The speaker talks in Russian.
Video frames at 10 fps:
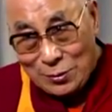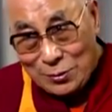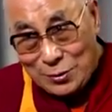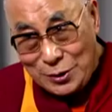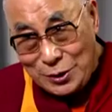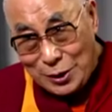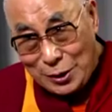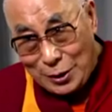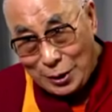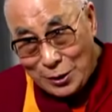у вас
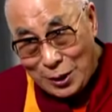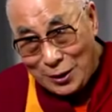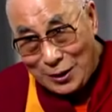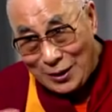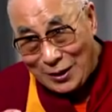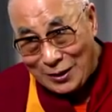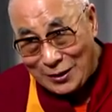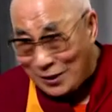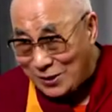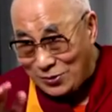уже не те.
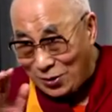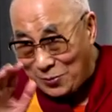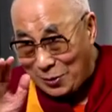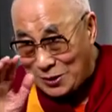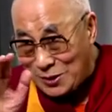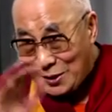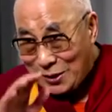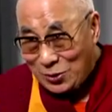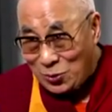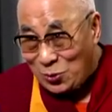
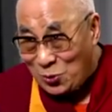Ничего не